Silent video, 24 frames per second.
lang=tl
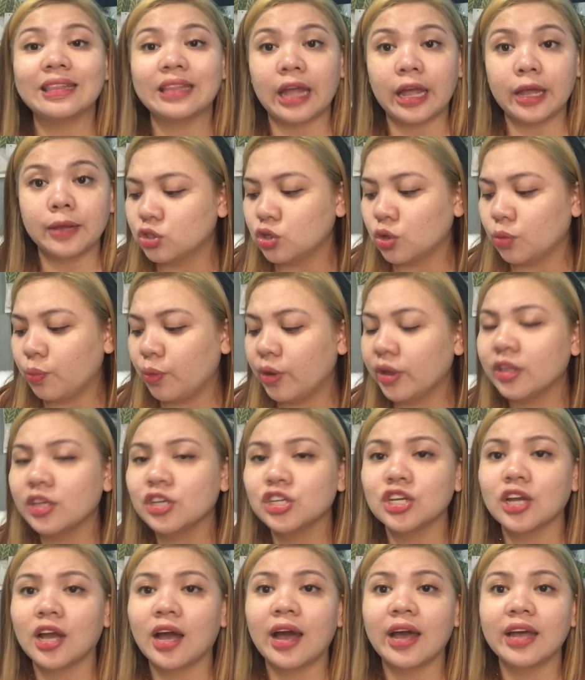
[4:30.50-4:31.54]
type. So, pwede
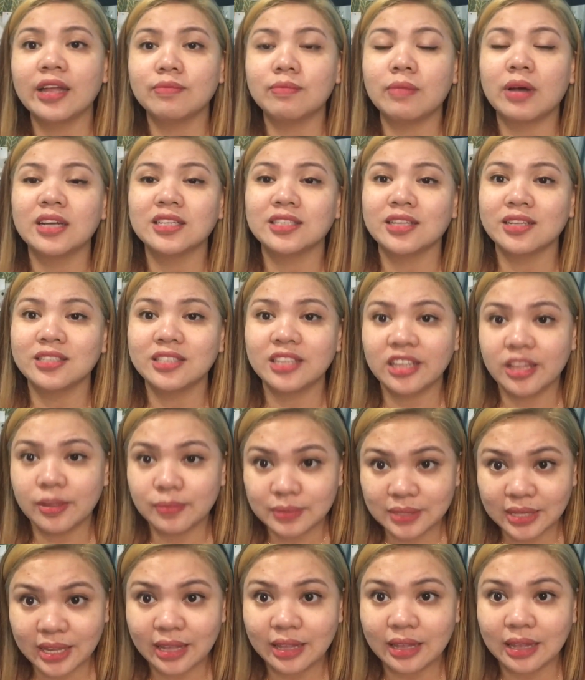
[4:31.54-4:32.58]
siya kahit mga sensitive
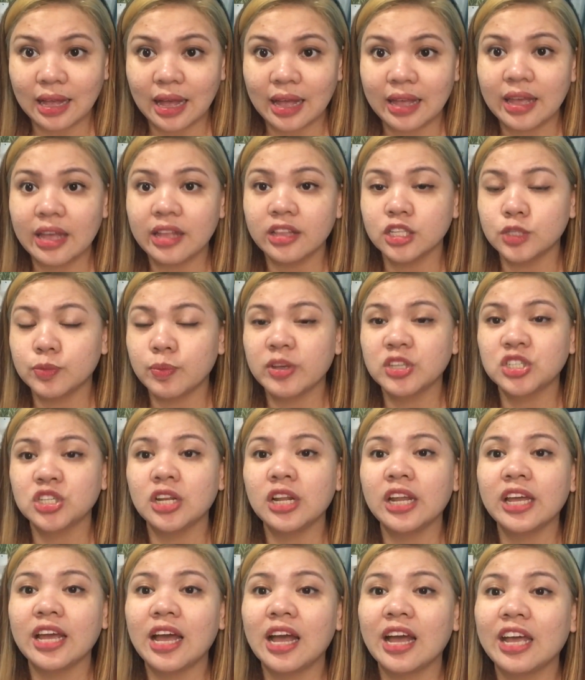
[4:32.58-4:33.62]
skin ka. Ayan,
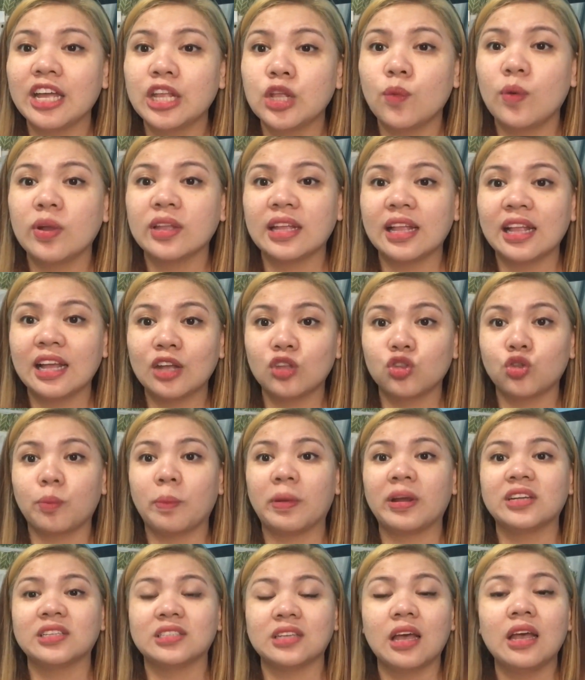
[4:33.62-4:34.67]
especially nga ginawa talaga to
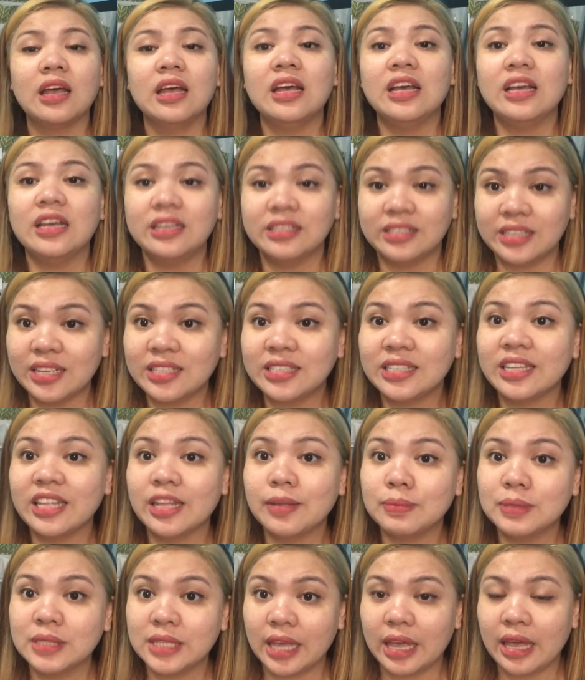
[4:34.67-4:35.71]
para sa
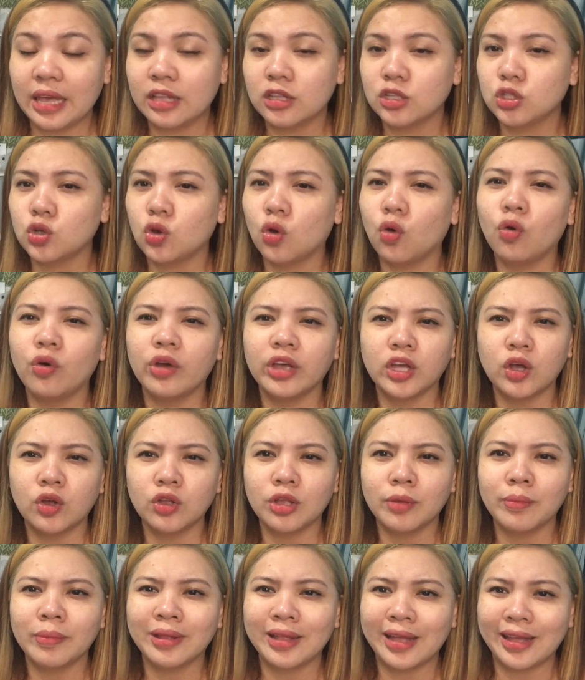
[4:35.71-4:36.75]
sensitive skin. So, kung ikaw
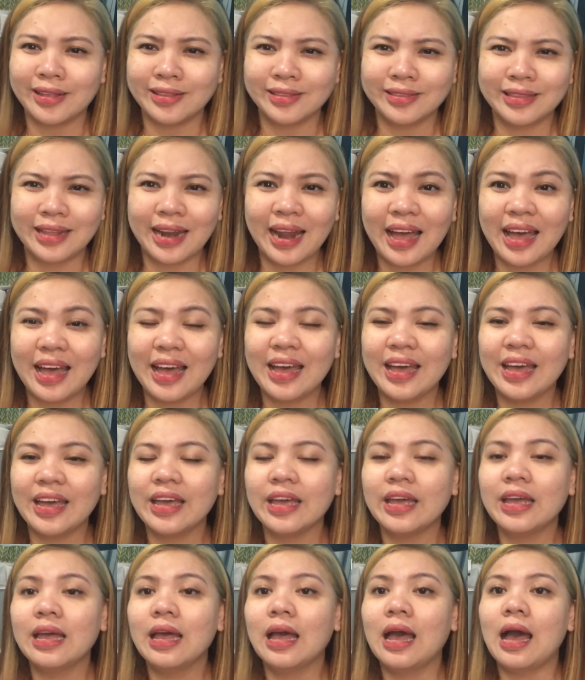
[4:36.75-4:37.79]
naman ay
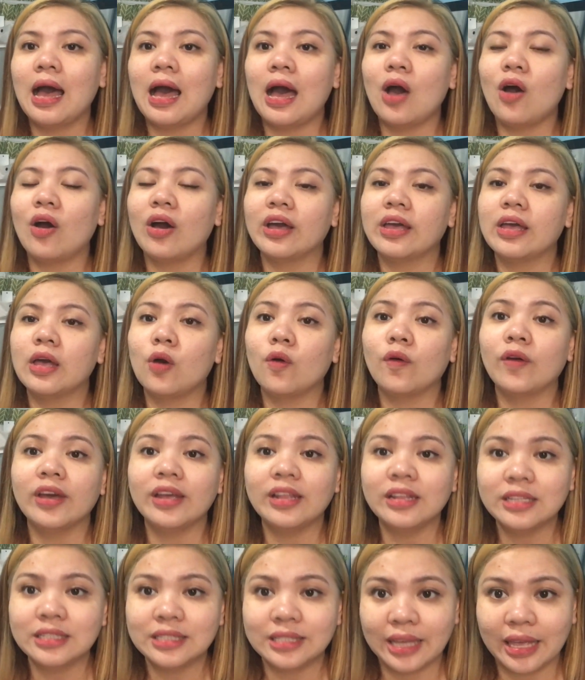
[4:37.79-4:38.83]
dry, o kaya
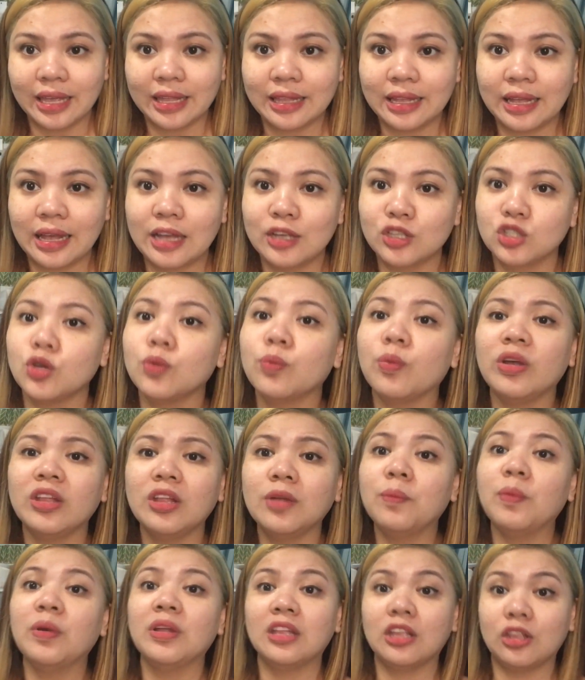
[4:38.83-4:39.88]
oily skin ka, so pwede
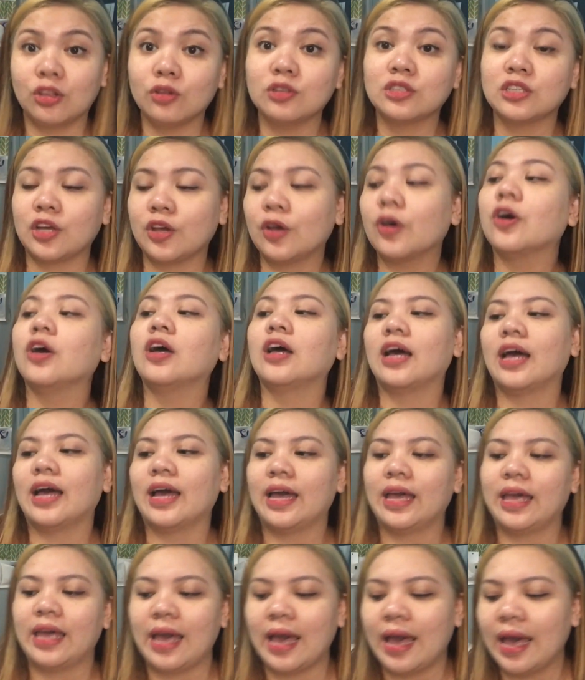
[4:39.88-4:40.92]
pwede to sa'yo.
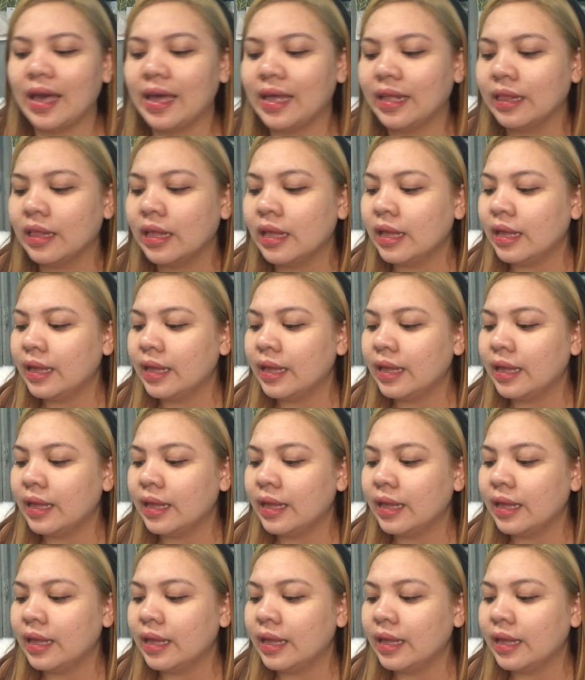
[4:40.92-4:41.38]
Ayan.